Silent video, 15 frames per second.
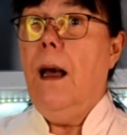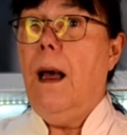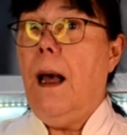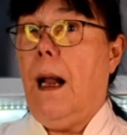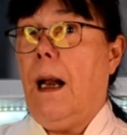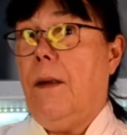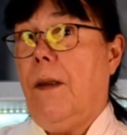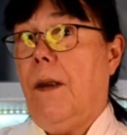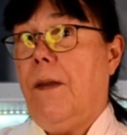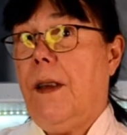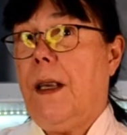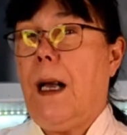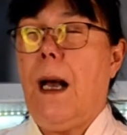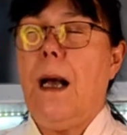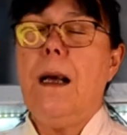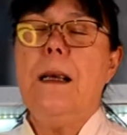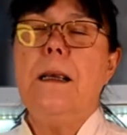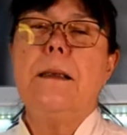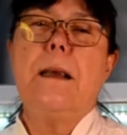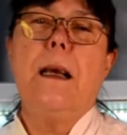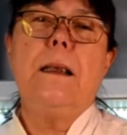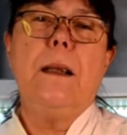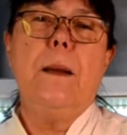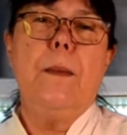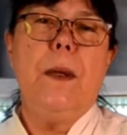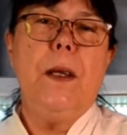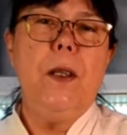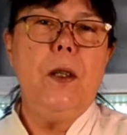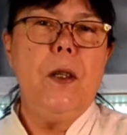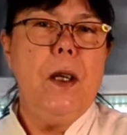ela vai ficar
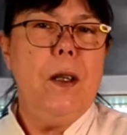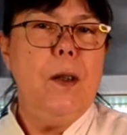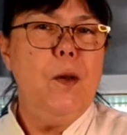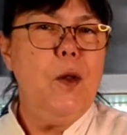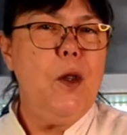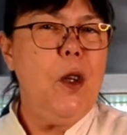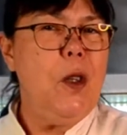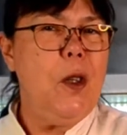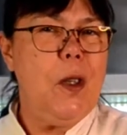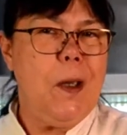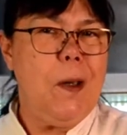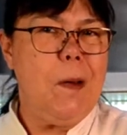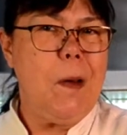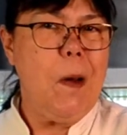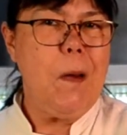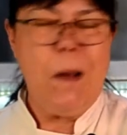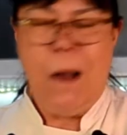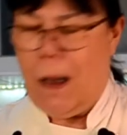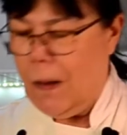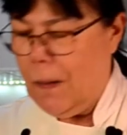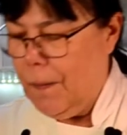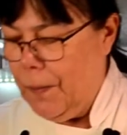exatamente do jeitinho que eu quero.